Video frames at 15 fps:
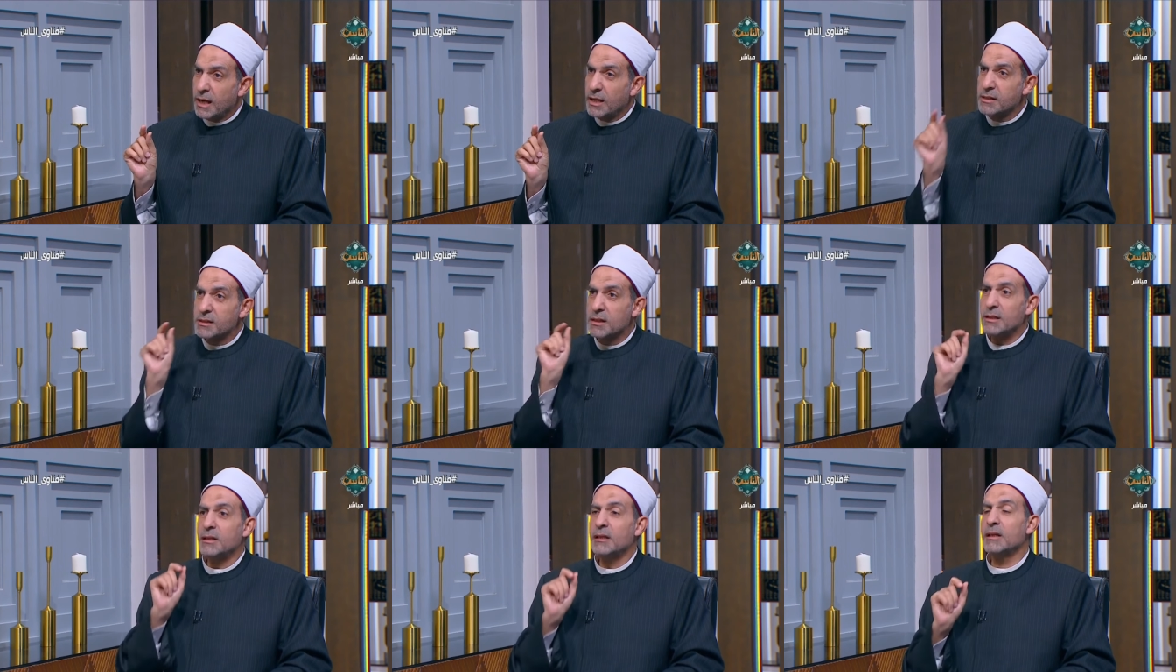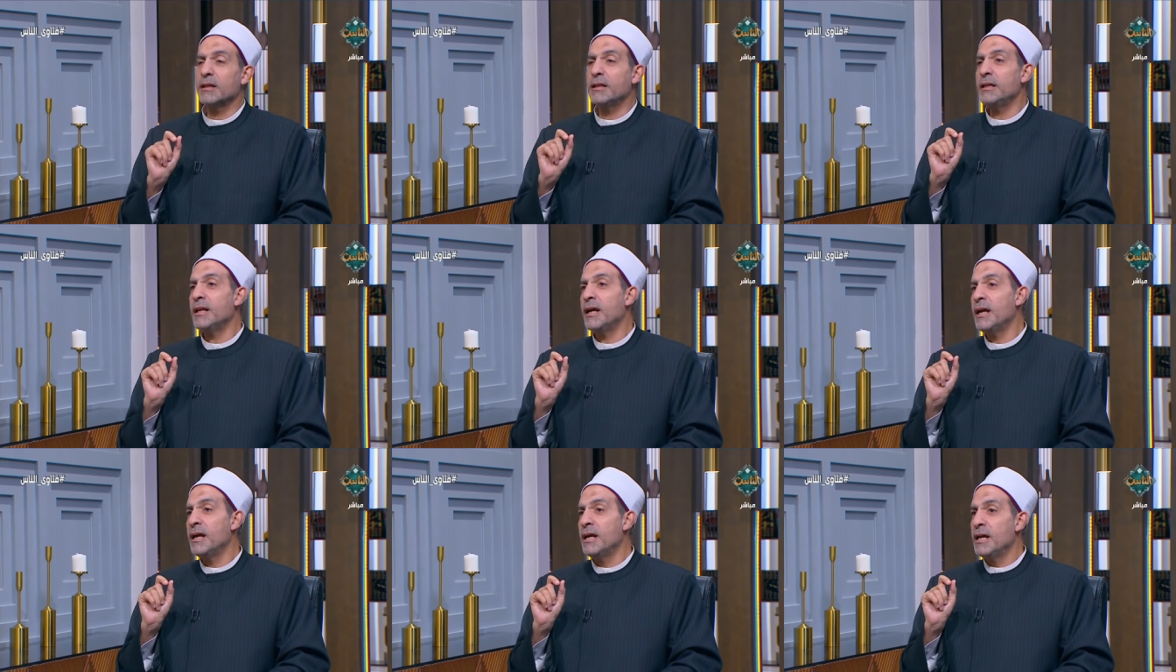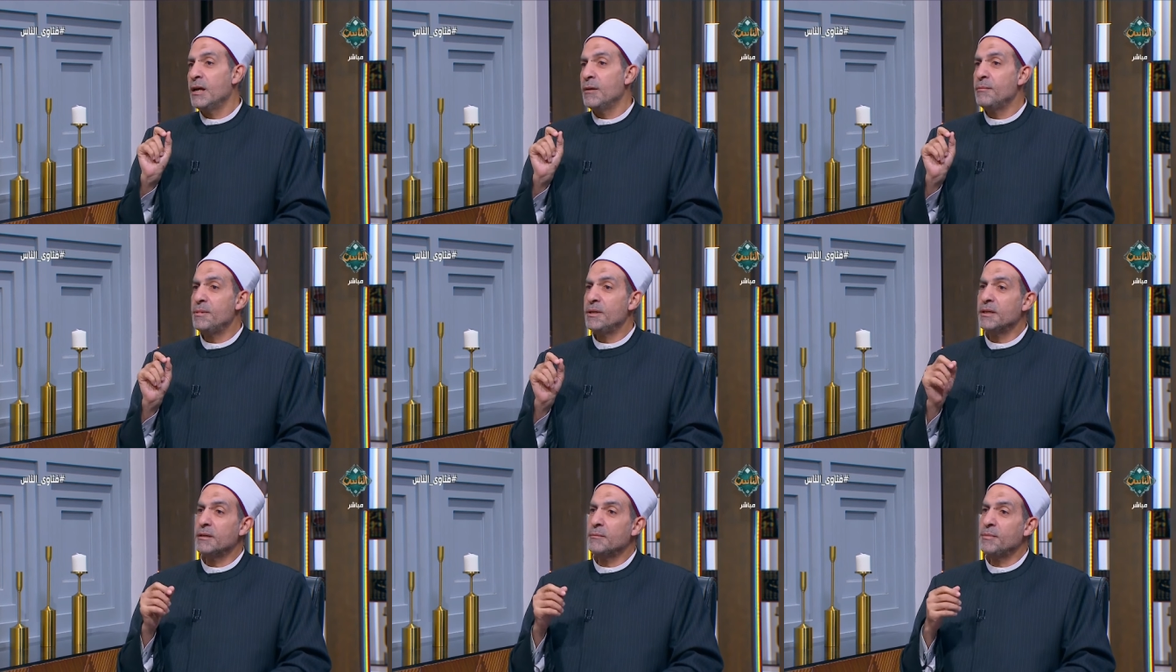حاجة صغيرة كده
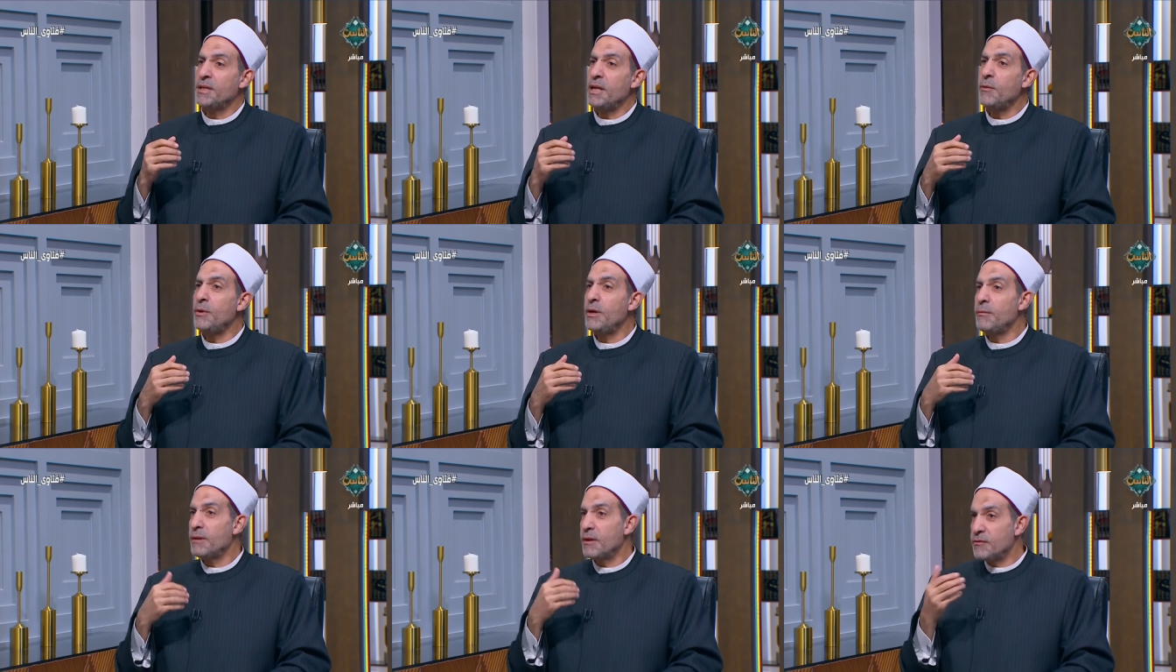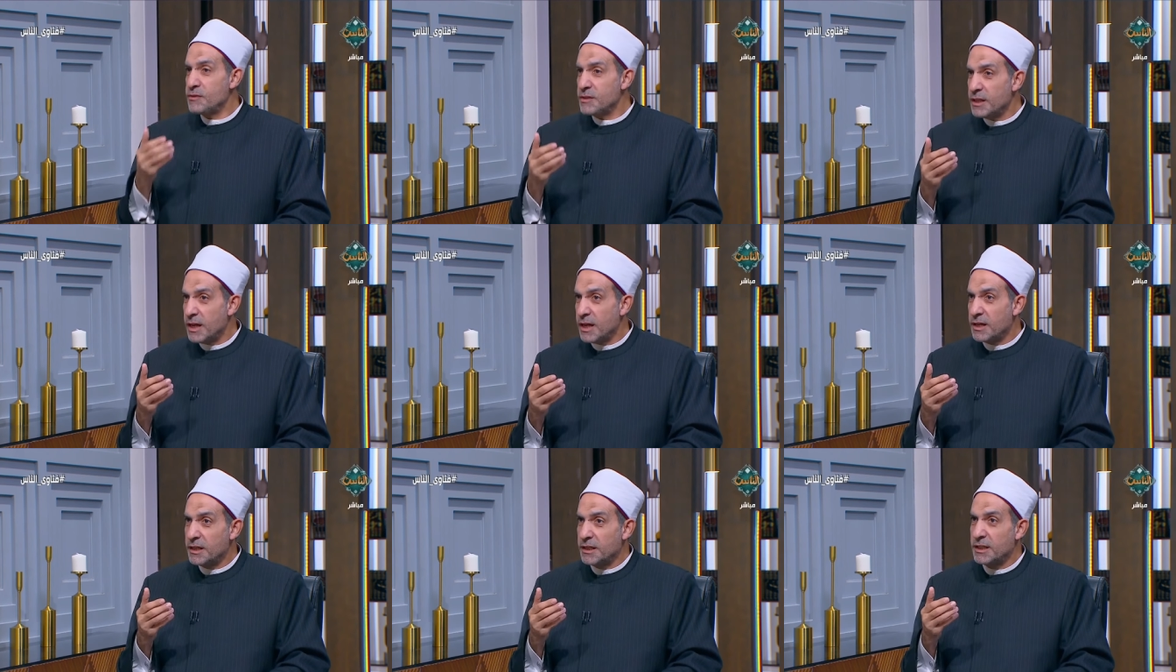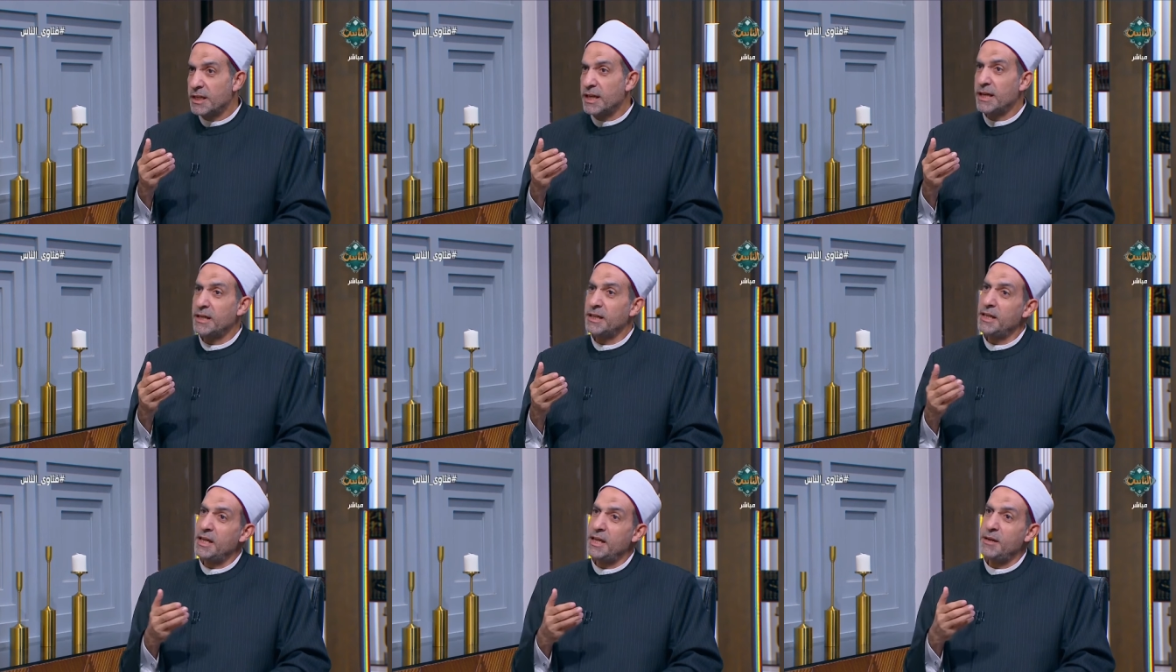بن بنوهم نفسنا إن احنا
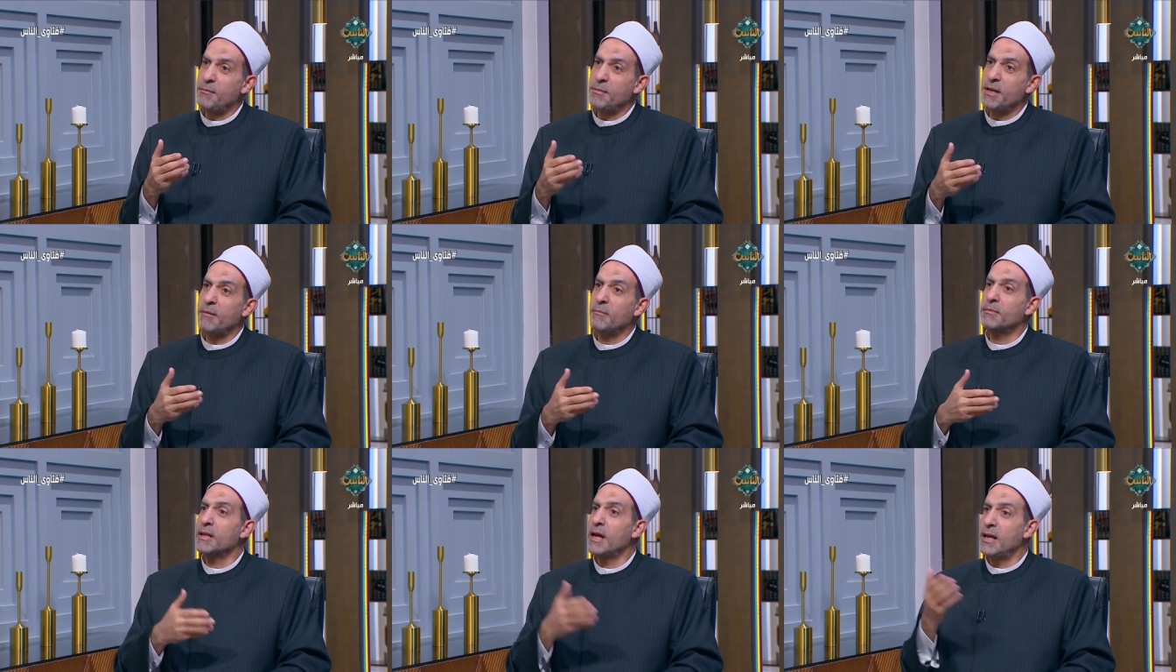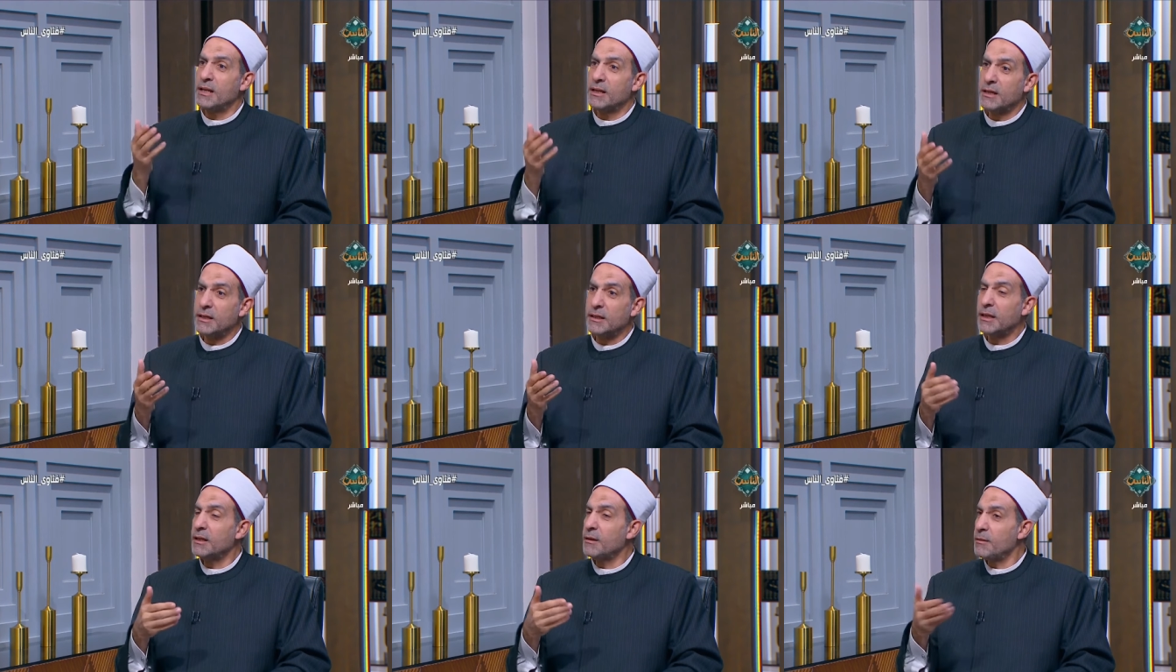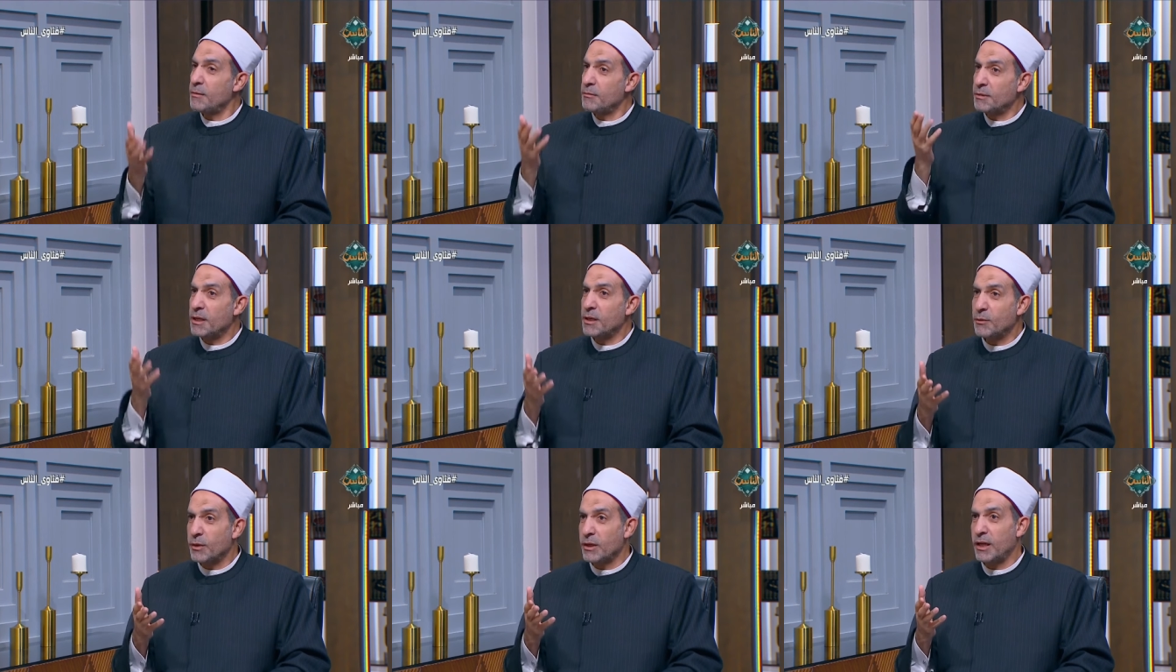يعني إيه بنمتلك إيه احنا لا
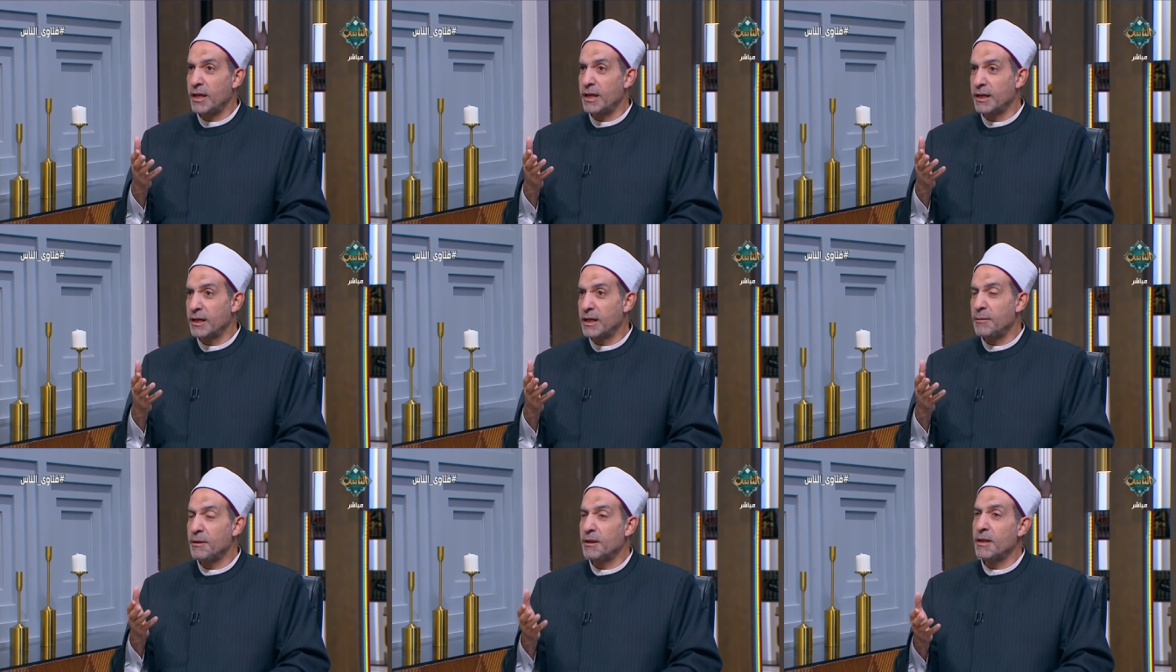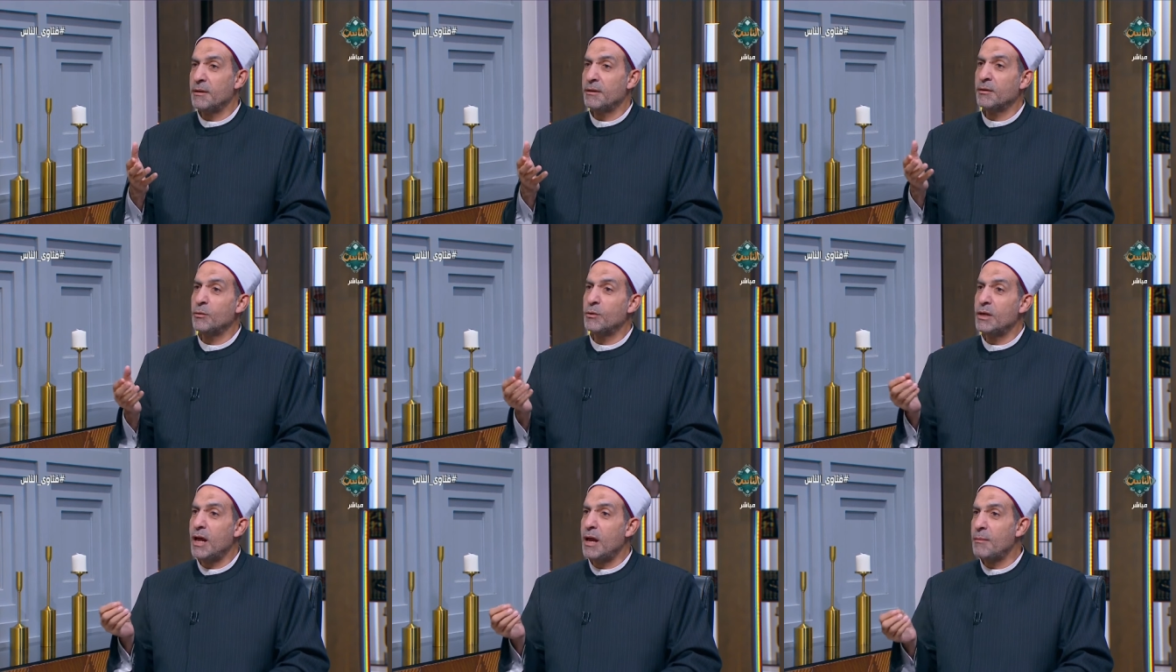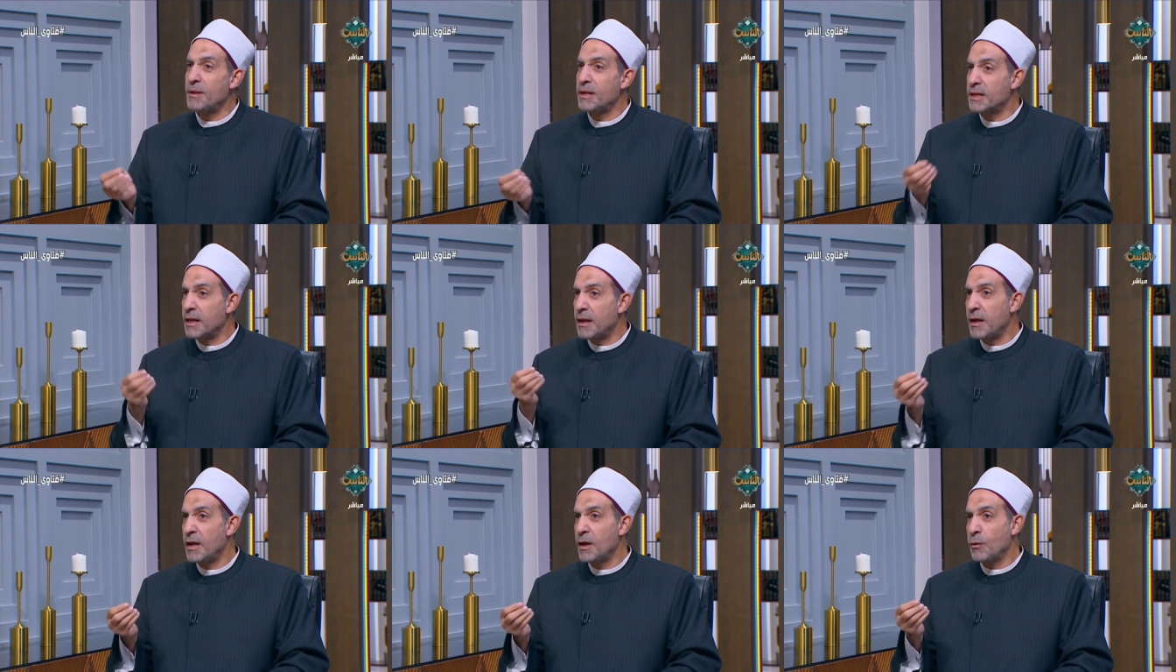نمتلك ولا حاجة إنما دي كلها
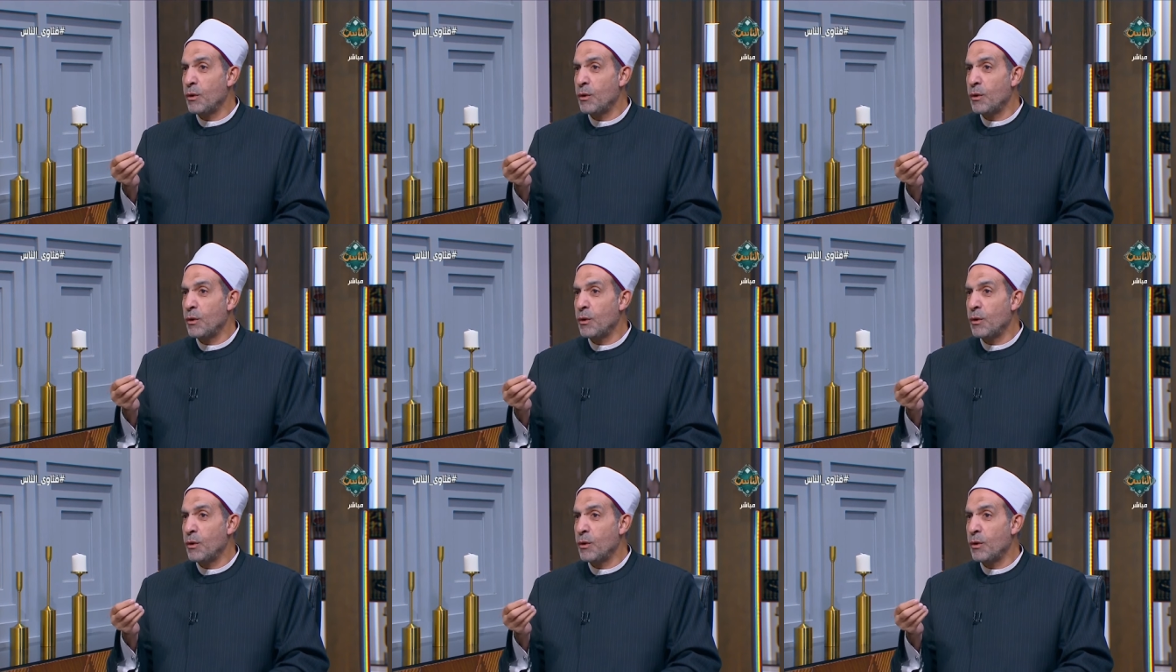منا